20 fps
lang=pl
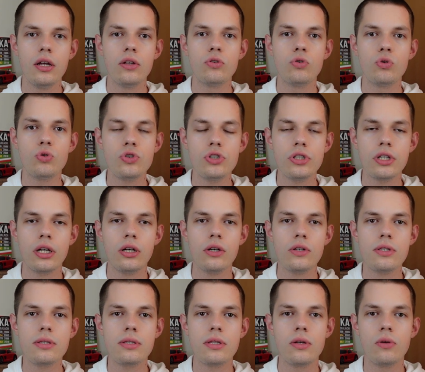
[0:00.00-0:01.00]
drużynie
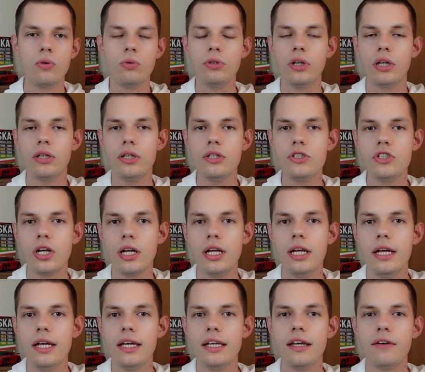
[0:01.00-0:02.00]
Kosty Runianicza.
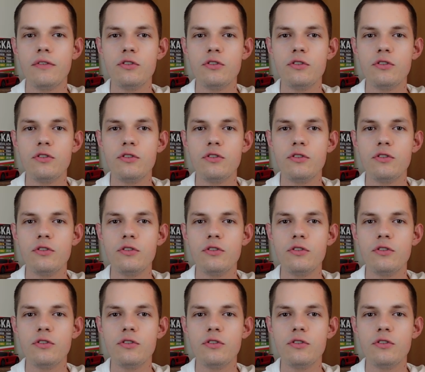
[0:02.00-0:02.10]
Ja